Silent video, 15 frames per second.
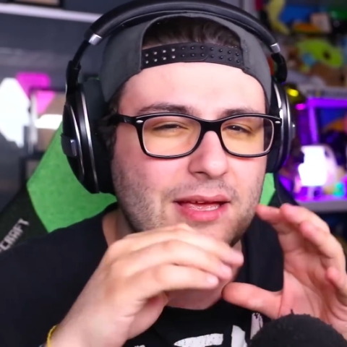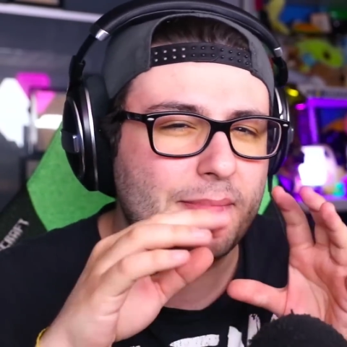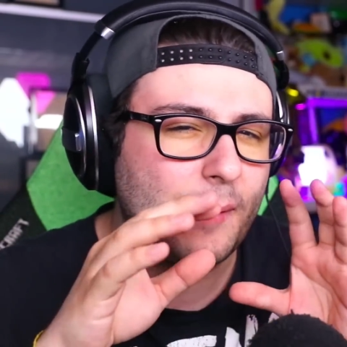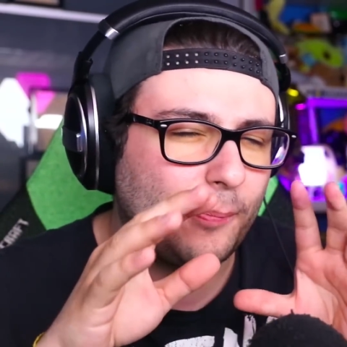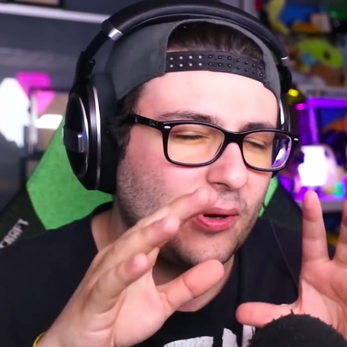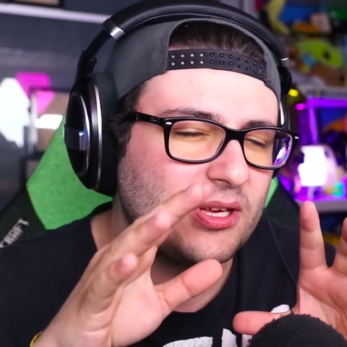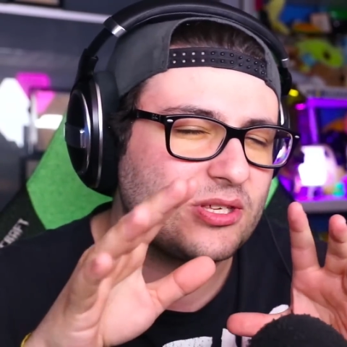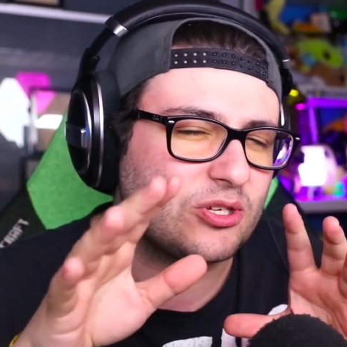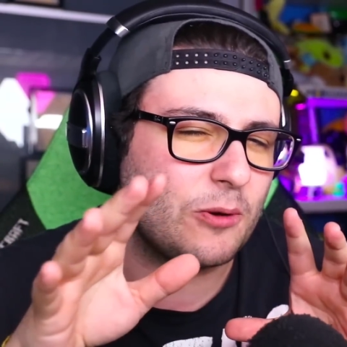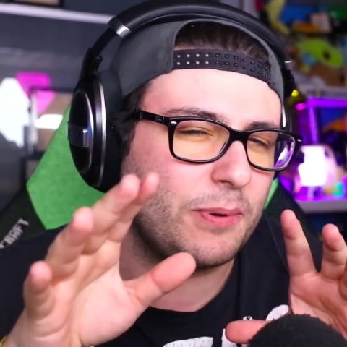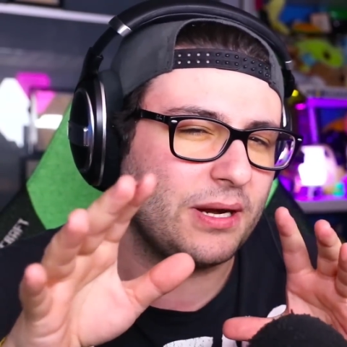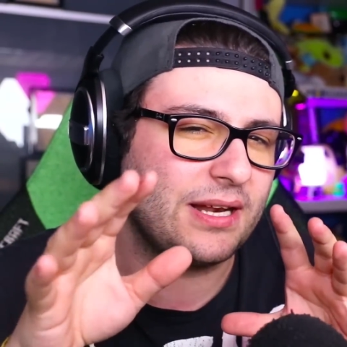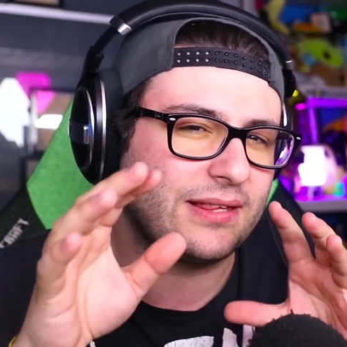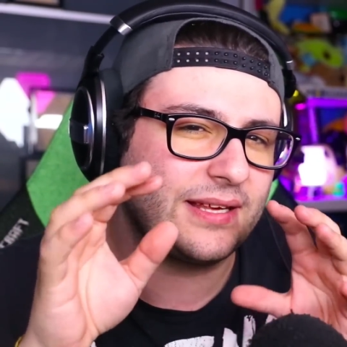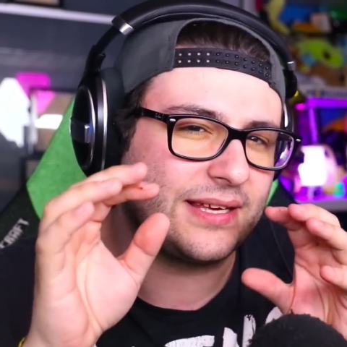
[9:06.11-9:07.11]
ma poi
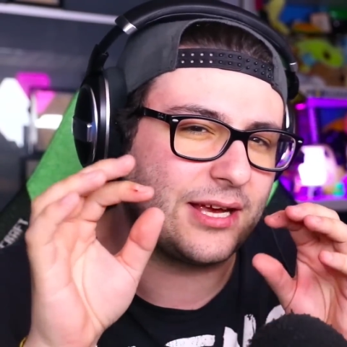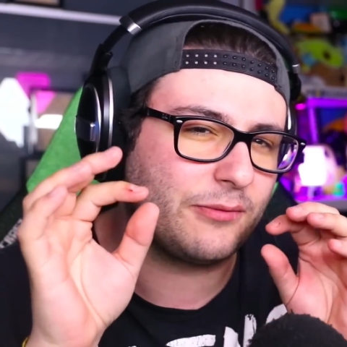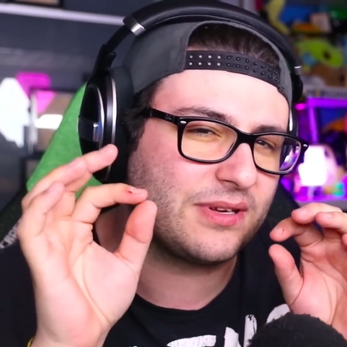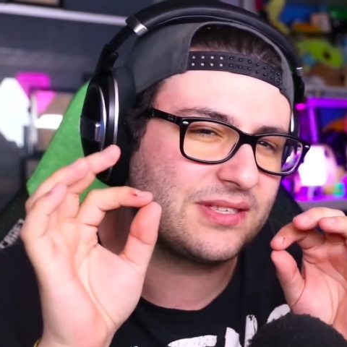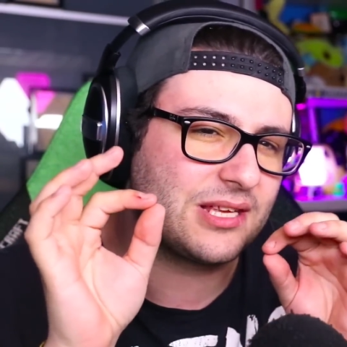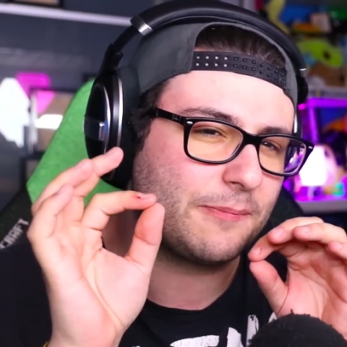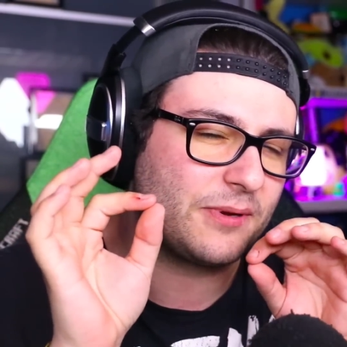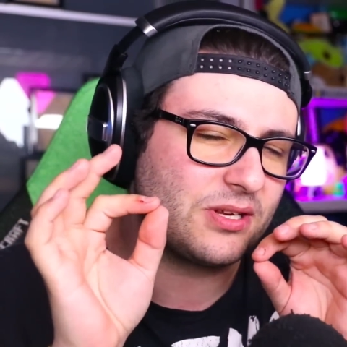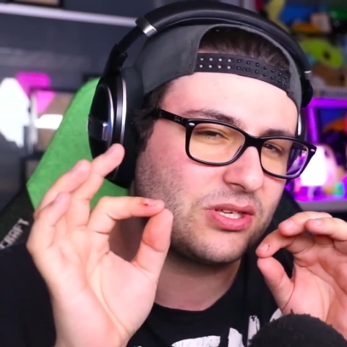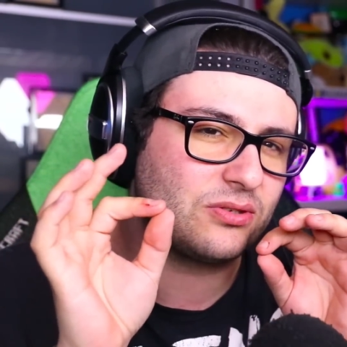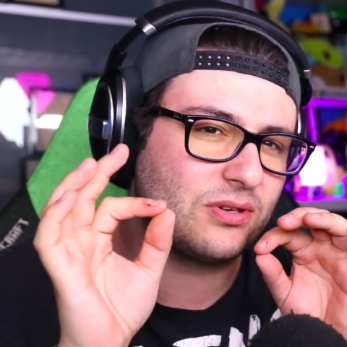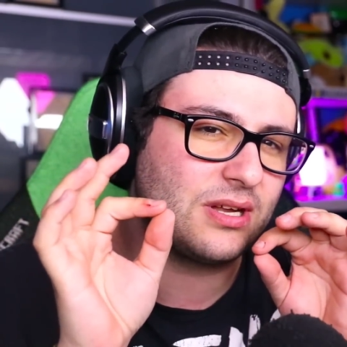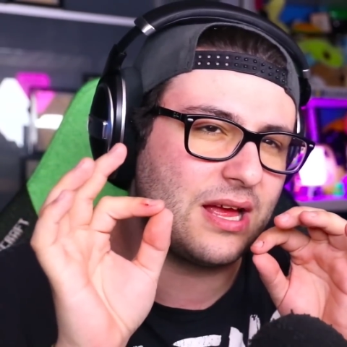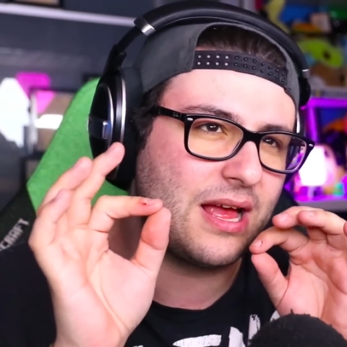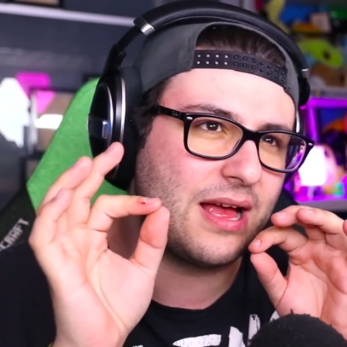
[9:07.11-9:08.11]
scoprirete che questa persona
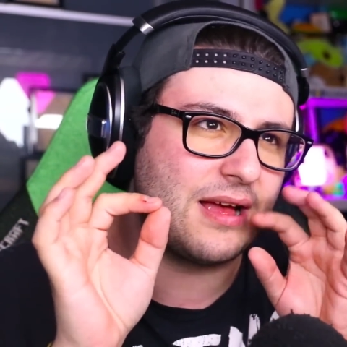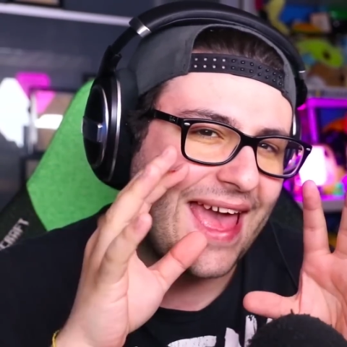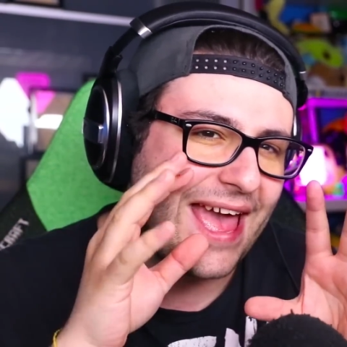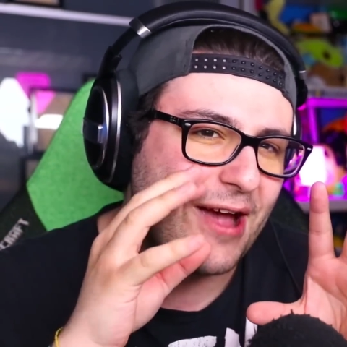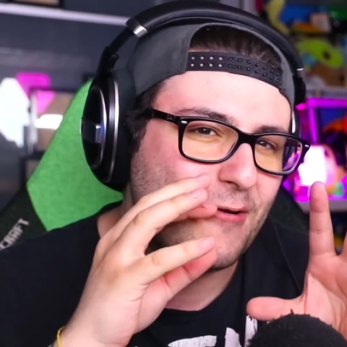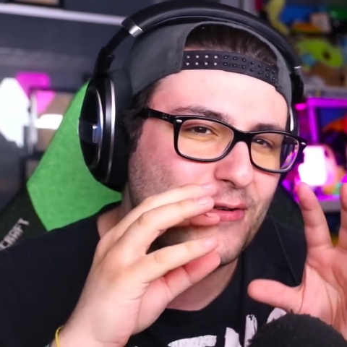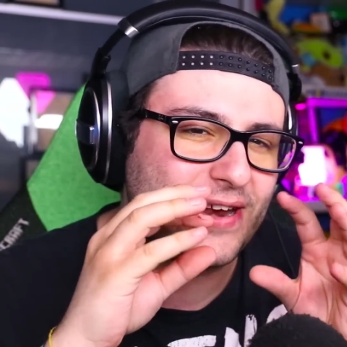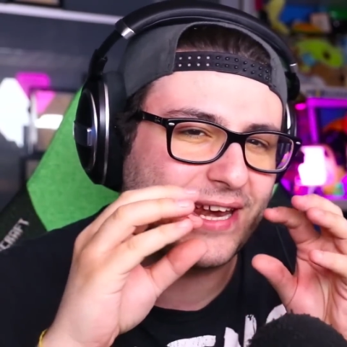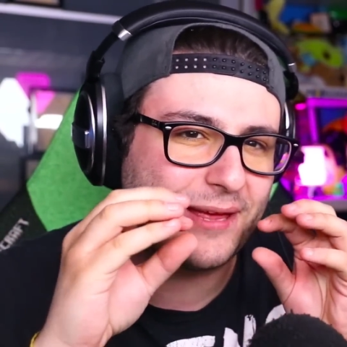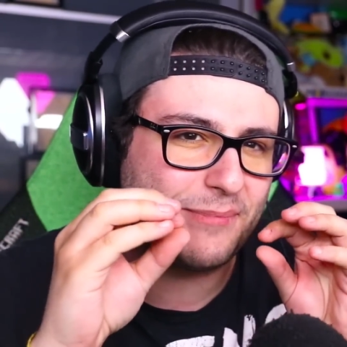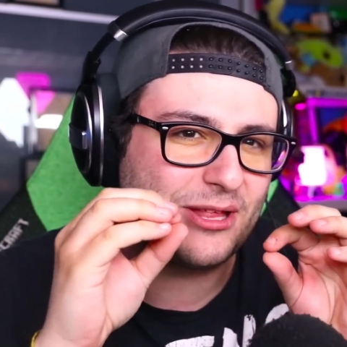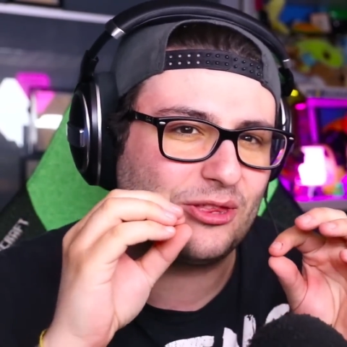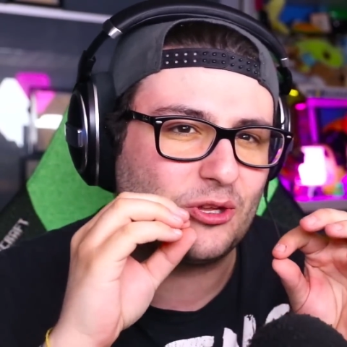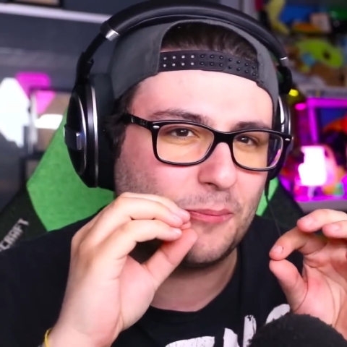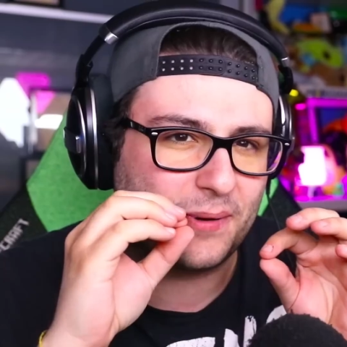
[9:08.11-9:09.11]
persona è un elemento